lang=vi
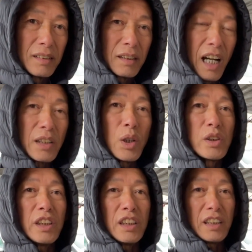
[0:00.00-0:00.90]
à, tôi
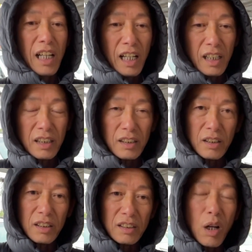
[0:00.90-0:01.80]
chỉ à,
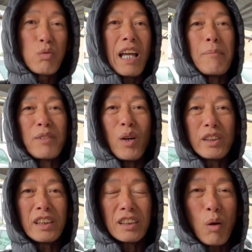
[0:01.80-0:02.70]
không dám nói
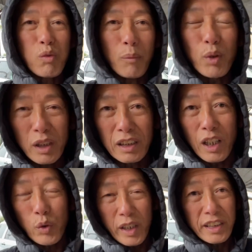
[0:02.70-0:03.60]
gì không có một cái lời
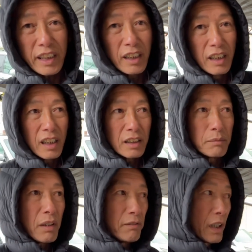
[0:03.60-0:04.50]
khuyên gì
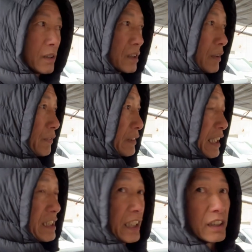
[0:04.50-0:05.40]
nhưng mà với cái cái
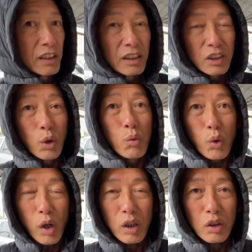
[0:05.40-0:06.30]
nhìn chung
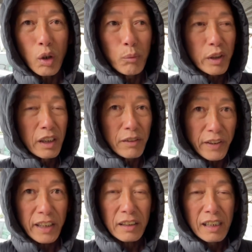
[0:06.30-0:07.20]
cuộc của một người
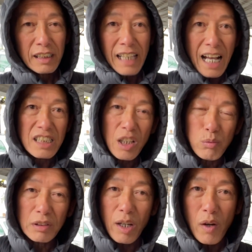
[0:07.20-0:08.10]
Việt đang
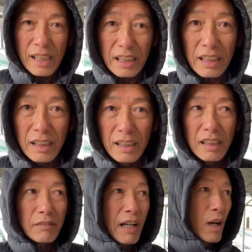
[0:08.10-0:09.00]
sống tại Hoa Kỳ
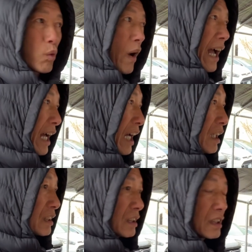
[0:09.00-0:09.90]
và qua
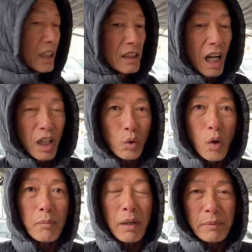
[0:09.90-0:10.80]
những cái thời
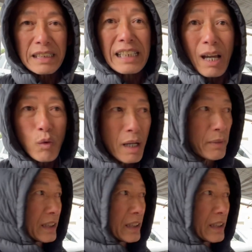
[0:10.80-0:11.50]
cuộc mà mình trải qua mình